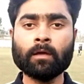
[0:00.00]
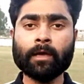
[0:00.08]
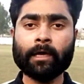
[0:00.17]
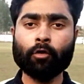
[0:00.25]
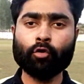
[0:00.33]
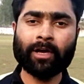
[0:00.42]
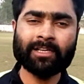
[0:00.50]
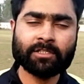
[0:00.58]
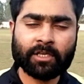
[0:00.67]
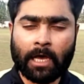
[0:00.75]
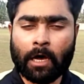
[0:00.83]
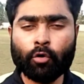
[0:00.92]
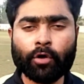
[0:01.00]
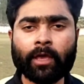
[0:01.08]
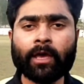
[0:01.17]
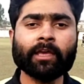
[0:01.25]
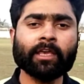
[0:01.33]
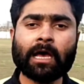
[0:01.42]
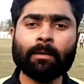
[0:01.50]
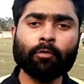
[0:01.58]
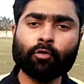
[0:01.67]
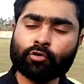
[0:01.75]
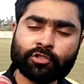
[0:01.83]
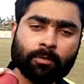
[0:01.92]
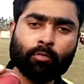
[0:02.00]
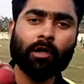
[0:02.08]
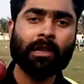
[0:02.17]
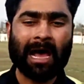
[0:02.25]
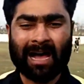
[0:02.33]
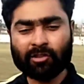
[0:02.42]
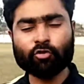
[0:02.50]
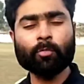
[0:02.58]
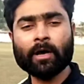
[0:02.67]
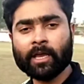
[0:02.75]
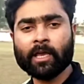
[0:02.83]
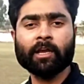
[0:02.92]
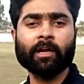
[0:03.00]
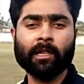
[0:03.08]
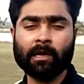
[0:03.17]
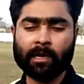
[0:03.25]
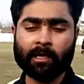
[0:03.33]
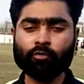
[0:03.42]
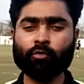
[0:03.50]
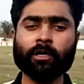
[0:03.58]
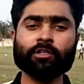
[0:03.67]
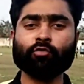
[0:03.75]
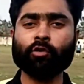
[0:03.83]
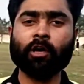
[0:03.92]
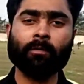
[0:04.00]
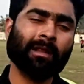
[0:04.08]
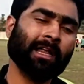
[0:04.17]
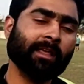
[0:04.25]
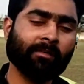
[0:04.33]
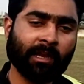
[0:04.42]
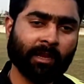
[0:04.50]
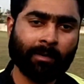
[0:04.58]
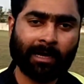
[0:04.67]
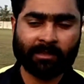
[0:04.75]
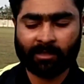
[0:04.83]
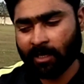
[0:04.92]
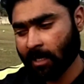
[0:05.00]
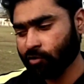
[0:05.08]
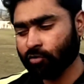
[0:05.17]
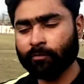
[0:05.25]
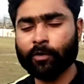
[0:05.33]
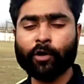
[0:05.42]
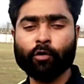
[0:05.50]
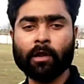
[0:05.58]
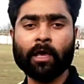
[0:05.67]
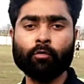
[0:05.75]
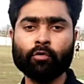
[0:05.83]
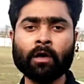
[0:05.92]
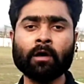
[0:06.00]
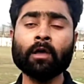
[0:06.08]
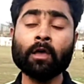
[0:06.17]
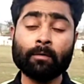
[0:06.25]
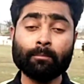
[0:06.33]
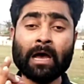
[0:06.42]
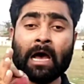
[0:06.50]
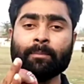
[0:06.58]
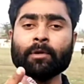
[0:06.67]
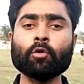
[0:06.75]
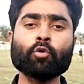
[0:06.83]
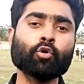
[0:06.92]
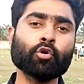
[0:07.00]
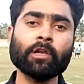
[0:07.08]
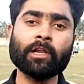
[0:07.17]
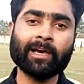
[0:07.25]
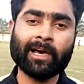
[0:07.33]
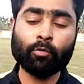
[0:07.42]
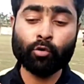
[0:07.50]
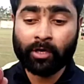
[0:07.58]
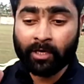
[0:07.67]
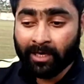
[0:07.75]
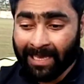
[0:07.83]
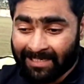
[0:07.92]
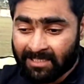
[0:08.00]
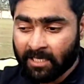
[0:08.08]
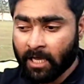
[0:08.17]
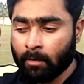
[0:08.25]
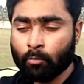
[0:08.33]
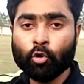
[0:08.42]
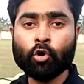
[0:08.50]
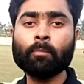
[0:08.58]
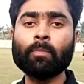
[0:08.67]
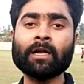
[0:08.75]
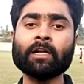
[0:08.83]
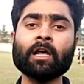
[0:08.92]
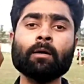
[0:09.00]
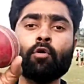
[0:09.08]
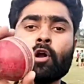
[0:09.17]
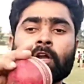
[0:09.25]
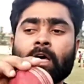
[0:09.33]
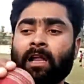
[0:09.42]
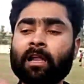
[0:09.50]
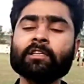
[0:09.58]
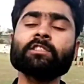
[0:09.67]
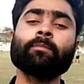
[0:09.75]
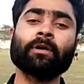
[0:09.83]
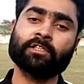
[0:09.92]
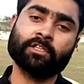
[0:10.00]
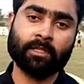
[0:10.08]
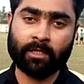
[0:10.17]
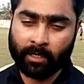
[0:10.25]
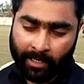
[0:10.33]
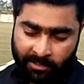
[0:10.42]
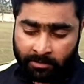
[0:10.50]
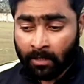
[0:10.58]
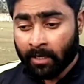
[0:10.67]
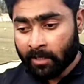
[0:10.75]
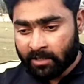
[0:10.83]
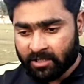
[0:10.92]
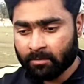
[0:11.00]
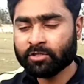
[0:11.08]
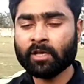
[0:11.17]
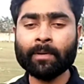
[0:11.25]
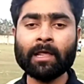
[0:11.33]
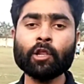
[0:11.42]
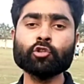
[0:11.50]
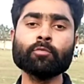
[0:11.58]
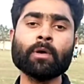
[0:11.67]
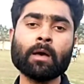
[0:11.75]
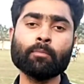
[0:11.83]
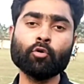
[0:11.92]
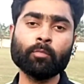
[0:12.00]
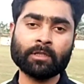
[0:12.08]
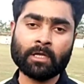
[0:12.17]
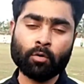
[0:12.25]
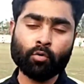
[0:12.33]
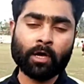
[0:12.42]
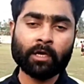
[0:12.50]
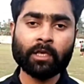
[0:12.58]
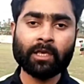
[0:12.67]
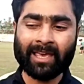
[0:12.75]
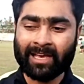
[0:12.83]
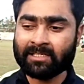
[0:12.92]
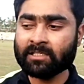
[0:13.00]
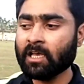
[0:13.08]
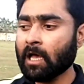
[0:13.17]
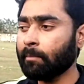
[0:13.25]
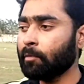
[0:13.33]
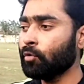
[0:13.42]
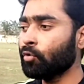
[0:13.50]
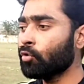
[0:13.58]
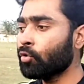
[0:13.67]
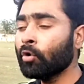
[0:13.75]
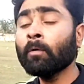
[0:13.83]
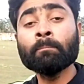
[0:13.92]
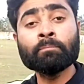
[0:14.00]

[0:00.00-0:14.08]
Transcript: हेलो गाइस क्या हो गया है कि आप लोगों से बॉल हाथ घुमा के नहीं डल रहा है तो गाइस कोई घबराने वाली बात नहीं आज जो वीडियो लाया हूँ ना मैं आप ही लोगों के लिए आया हूँ कि कैसे हम लोग भट्टा बॉल डालने से बच सकते हैं गाइस सबसे पहले तो मैं आपको बताऊंगा कि कैसे आप लोगों को